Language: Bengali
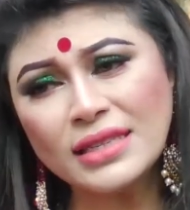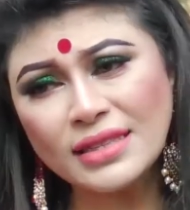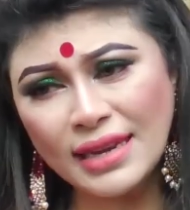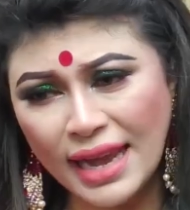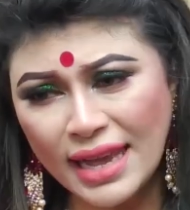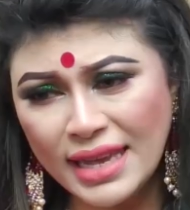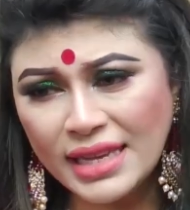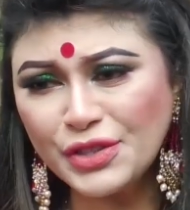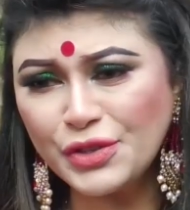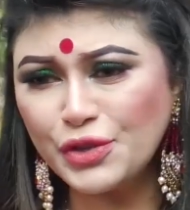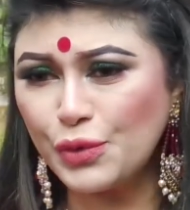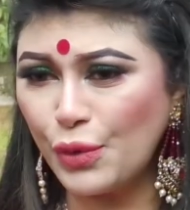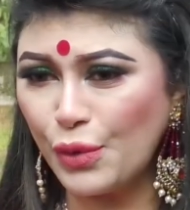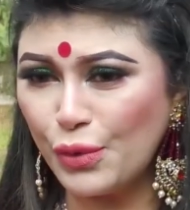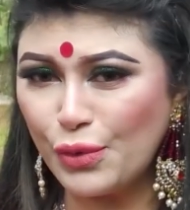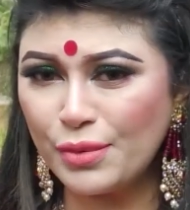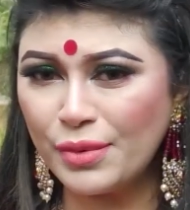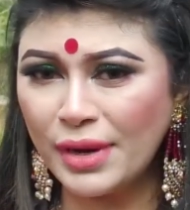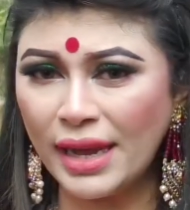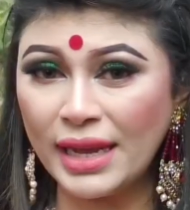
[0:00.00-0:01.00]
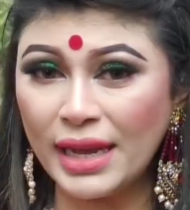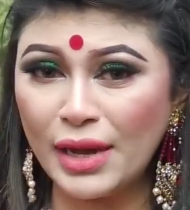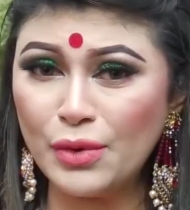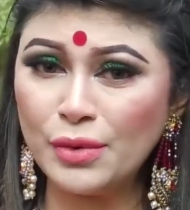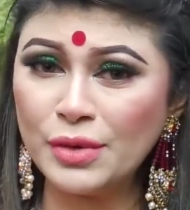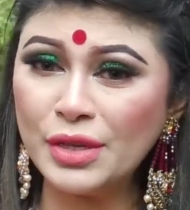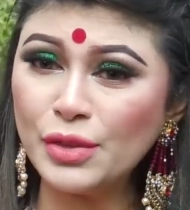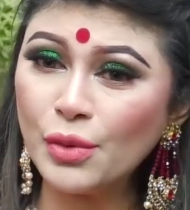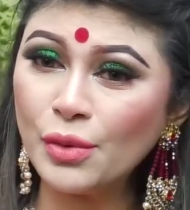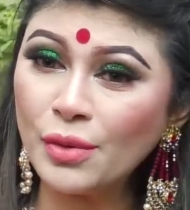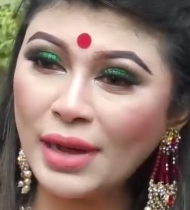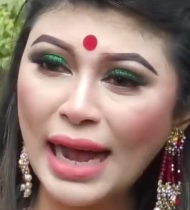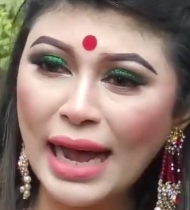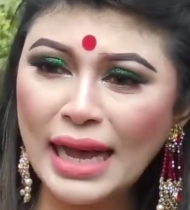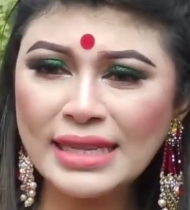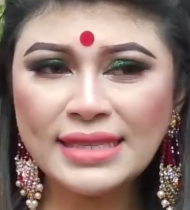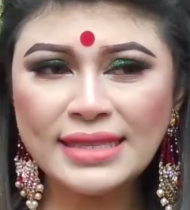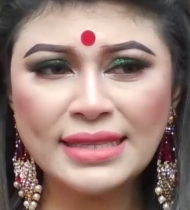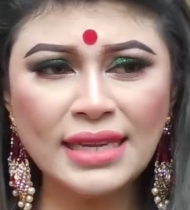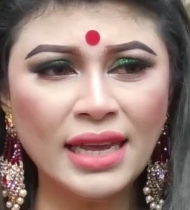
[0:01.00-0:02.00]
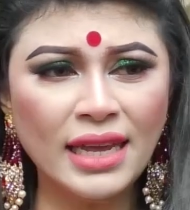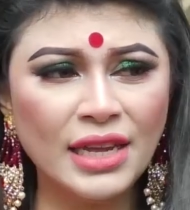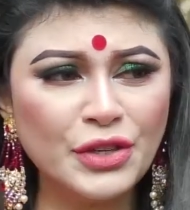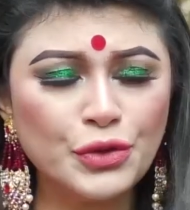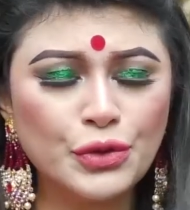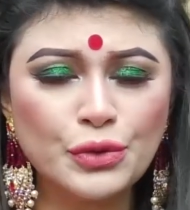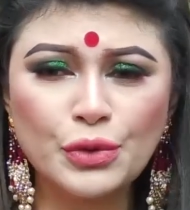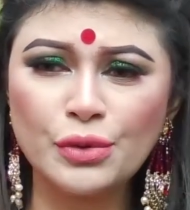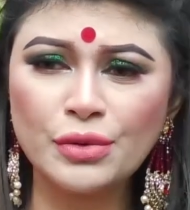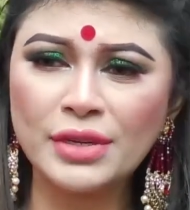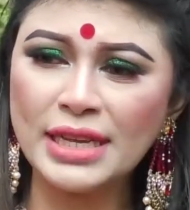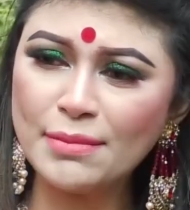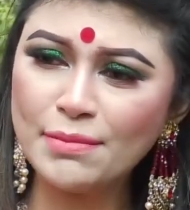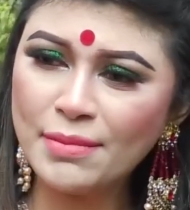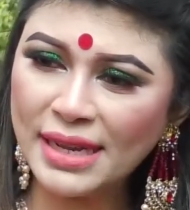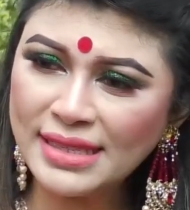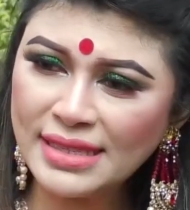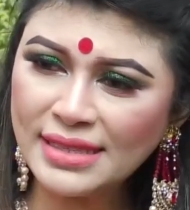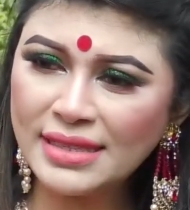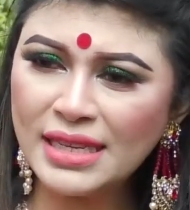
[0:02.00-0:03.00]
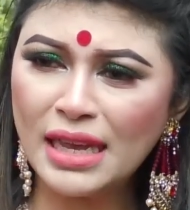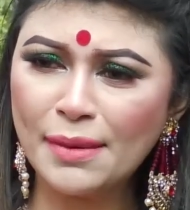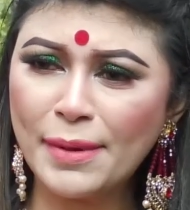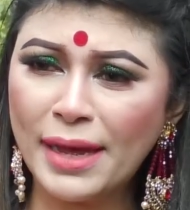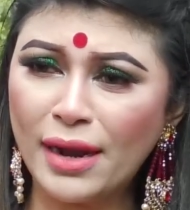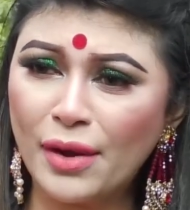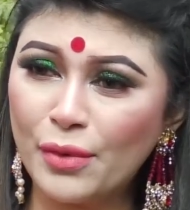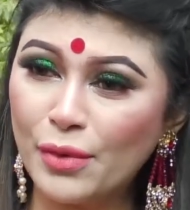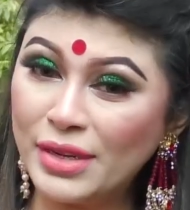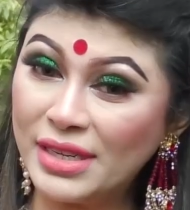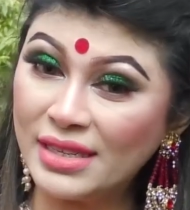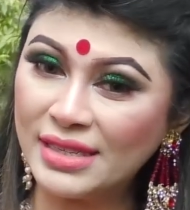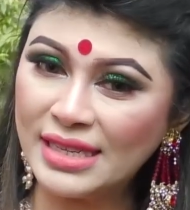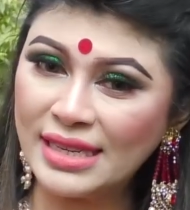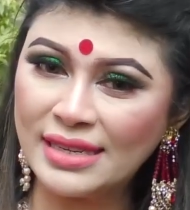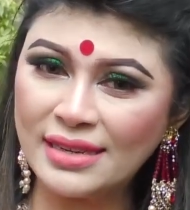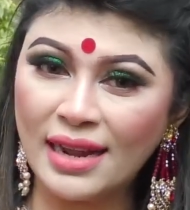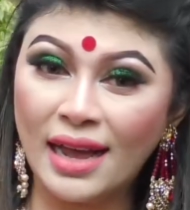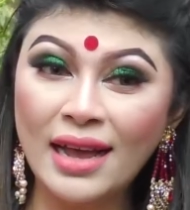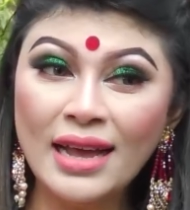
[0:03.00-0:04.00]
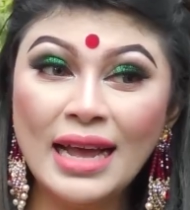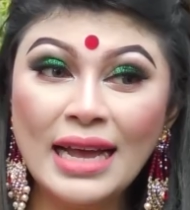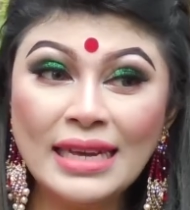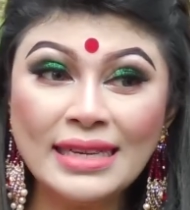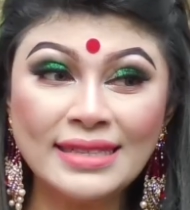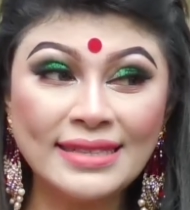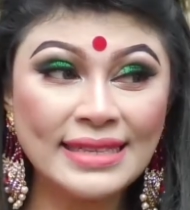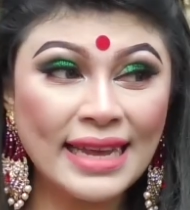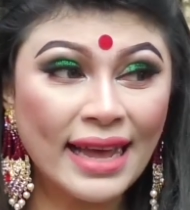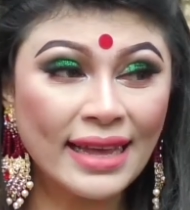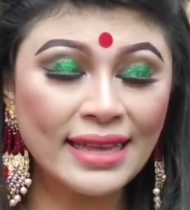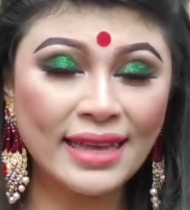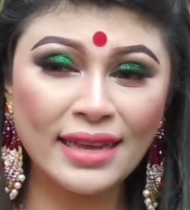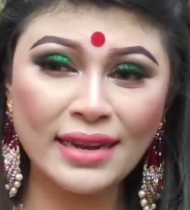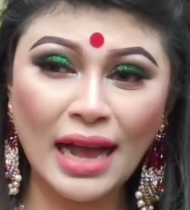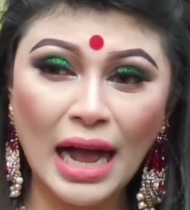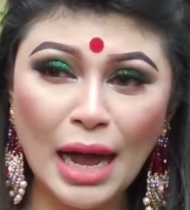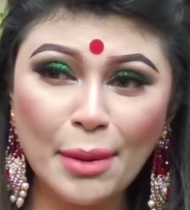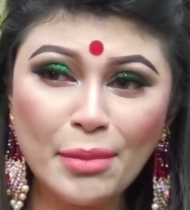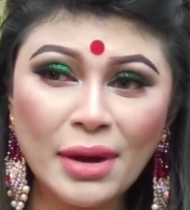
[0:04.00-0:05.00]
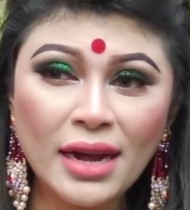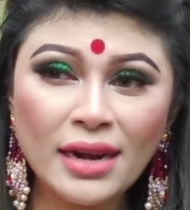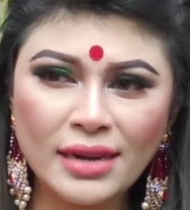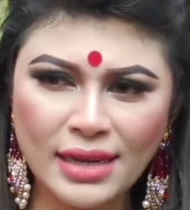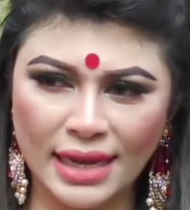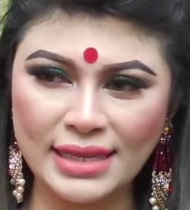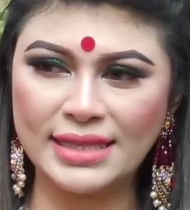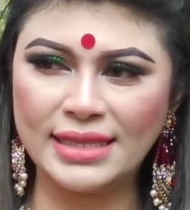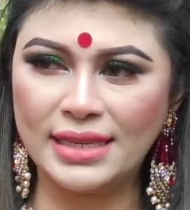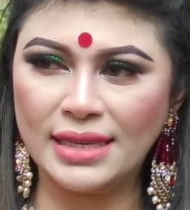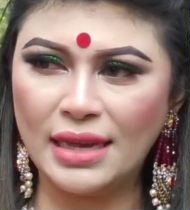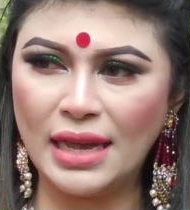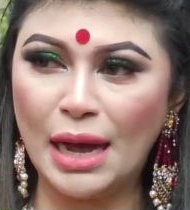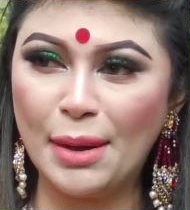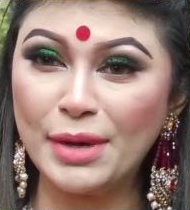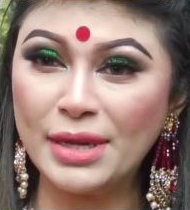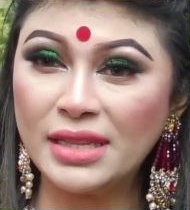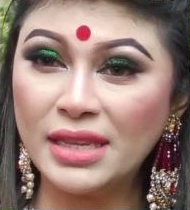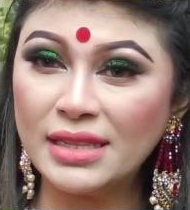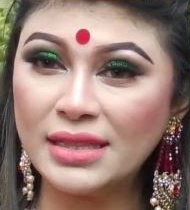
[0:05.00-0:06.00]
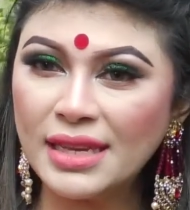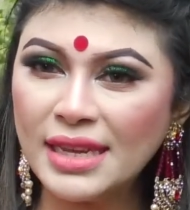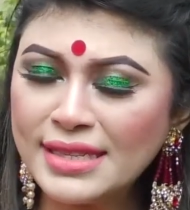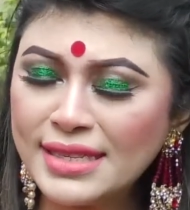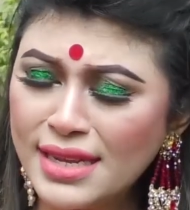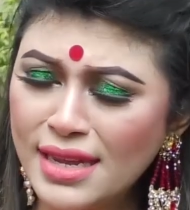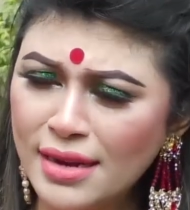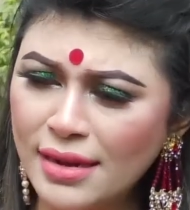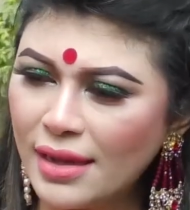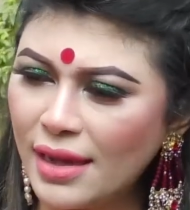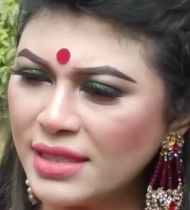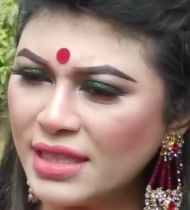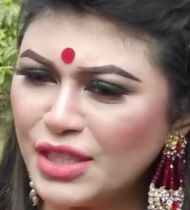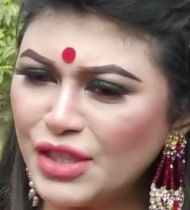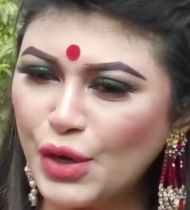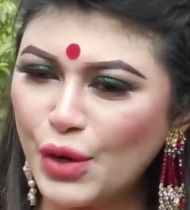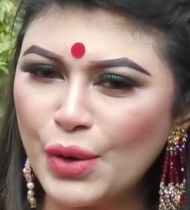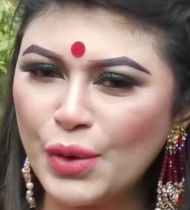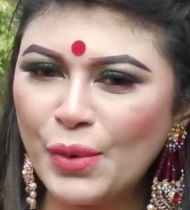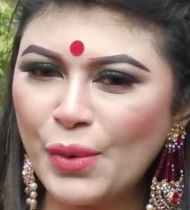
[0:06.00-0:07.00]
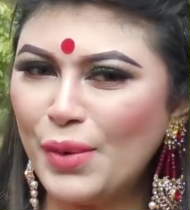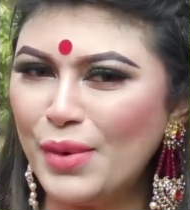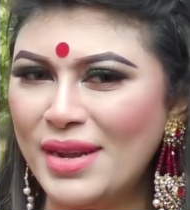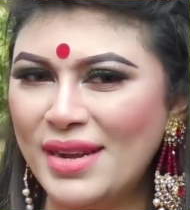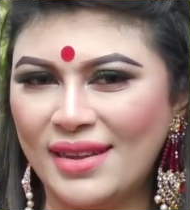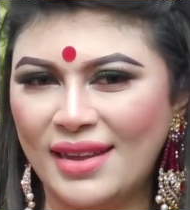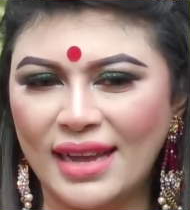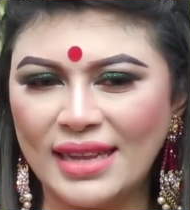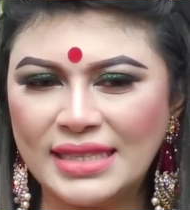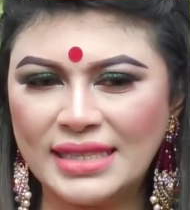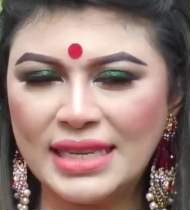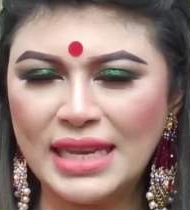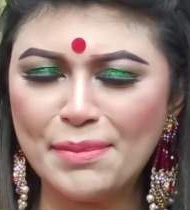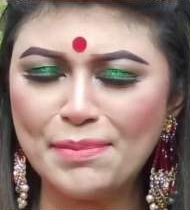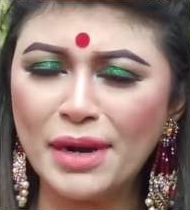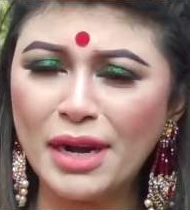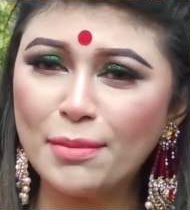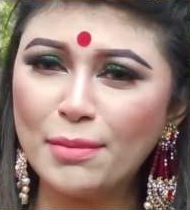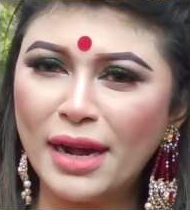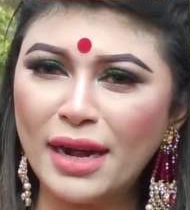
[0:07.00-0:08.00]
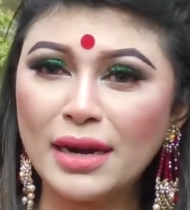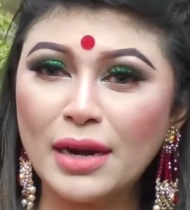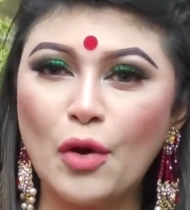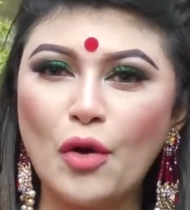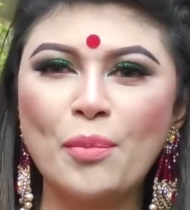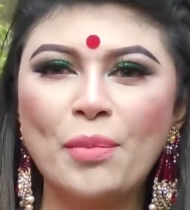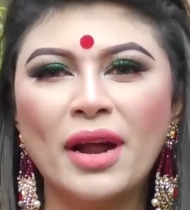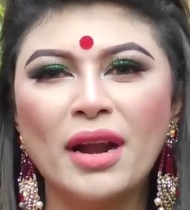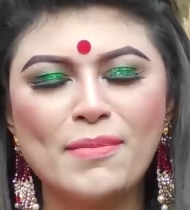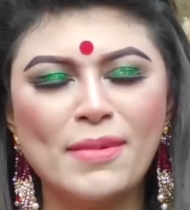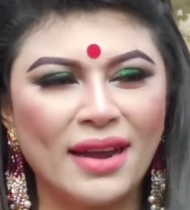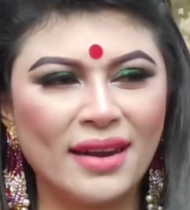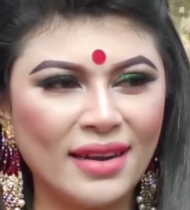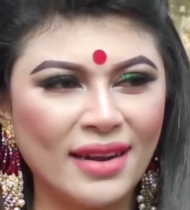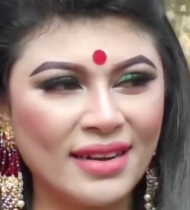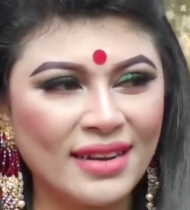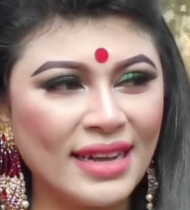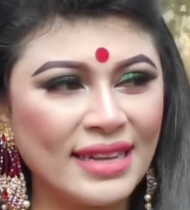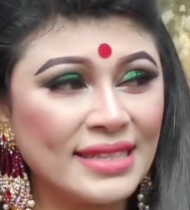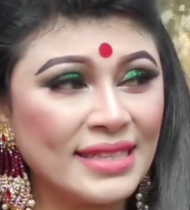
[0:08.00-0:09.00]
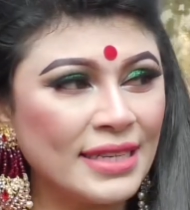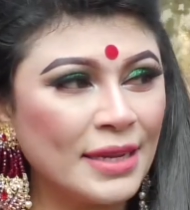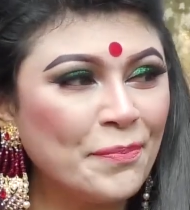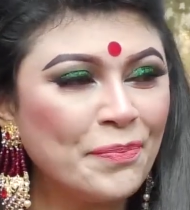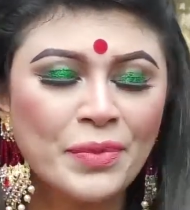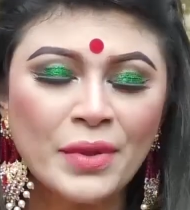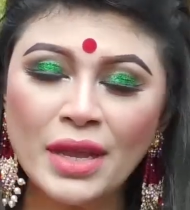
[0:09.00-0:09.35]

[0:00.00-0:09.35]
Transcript: যাই কিছু করুক না কেন কিন্তু কাজ নেই শুধু ডিগবাজি দিয়ে বেড়ানো এটা ঠিক না দেখেন আমার কাছে আমাদের দেশের কাছে জনগণের কাছে এপার বাংলা ওপার বাংলার কাছে